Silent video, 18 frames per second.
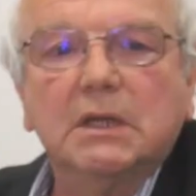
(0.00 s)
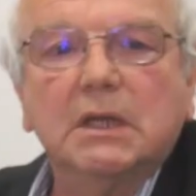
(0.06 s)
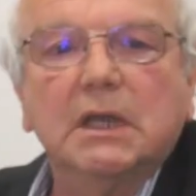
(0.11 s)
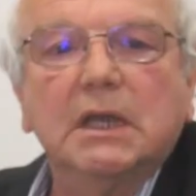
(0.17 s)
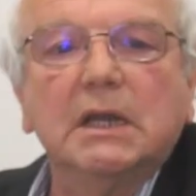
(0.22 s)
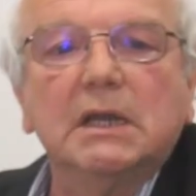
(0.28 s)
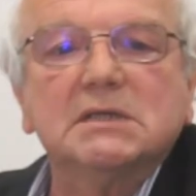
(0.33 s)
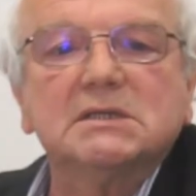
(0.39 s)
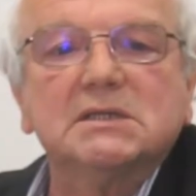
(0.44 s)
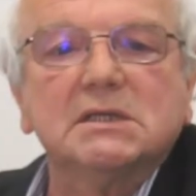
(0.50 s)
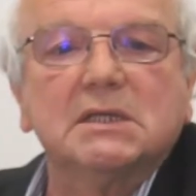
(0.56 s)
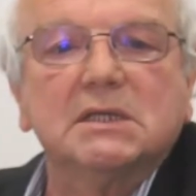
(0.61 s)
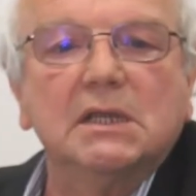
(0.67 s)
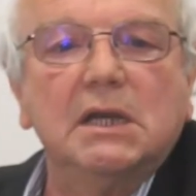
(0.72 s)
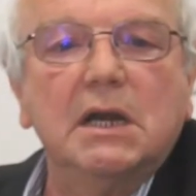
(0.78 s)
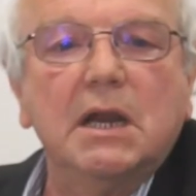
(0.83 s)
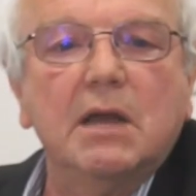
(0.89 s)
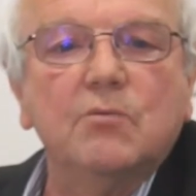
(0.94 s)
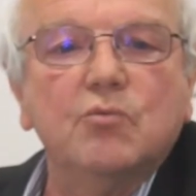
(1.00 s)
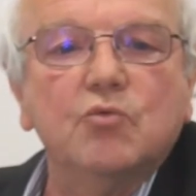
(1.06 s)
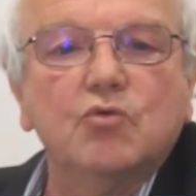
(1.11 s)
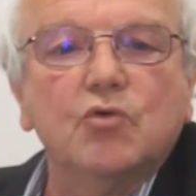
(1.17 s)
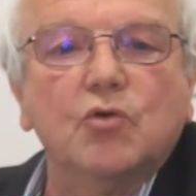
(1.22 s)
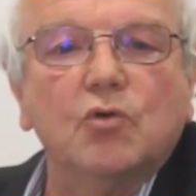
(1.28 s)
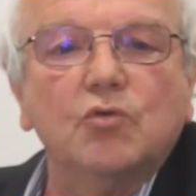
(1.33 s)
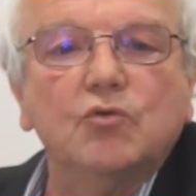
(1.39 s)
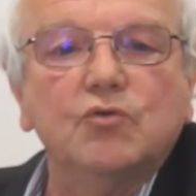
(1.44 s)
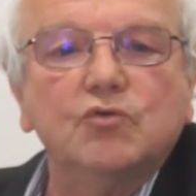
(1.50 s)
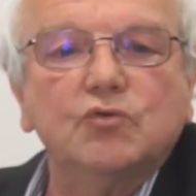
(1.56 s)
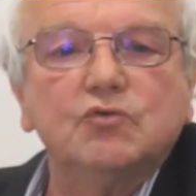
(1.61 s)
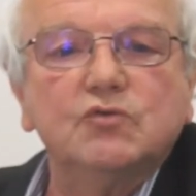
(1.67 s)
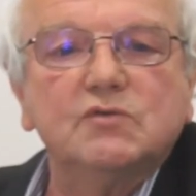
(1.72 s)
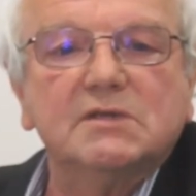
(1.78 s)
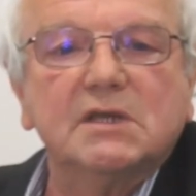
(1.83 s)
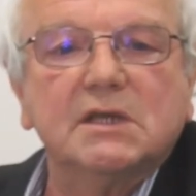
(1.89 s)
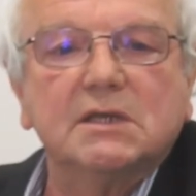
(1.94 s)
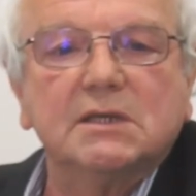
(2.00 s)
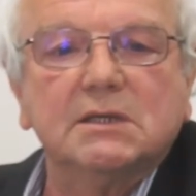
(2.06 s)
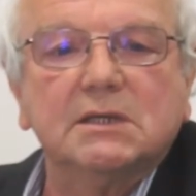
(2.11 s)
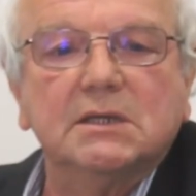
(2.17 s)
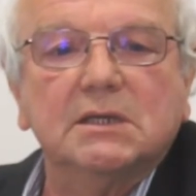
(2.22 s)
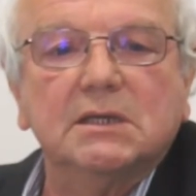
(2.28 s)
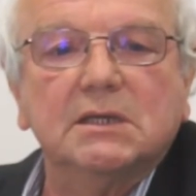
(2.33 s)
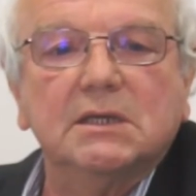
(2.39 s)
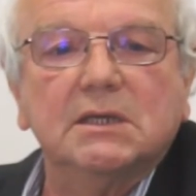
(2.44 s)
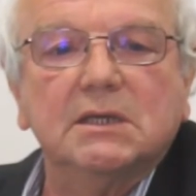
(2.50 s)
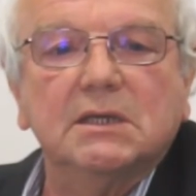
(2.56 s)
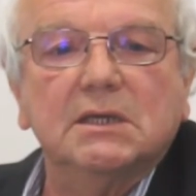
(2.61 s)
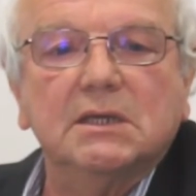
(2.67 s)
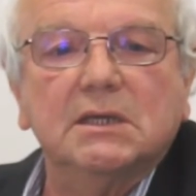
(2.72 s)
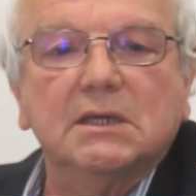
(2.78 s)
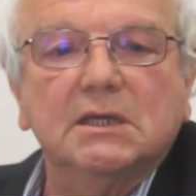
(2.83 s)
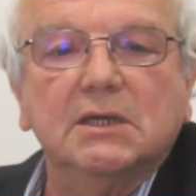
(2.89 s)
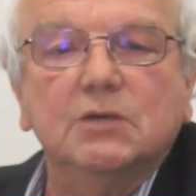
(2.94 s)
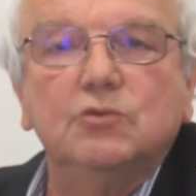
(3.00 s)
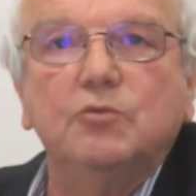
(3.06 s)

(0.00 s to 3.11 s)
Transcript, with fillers: Et là, c'était l'amour, l'union du sacré et du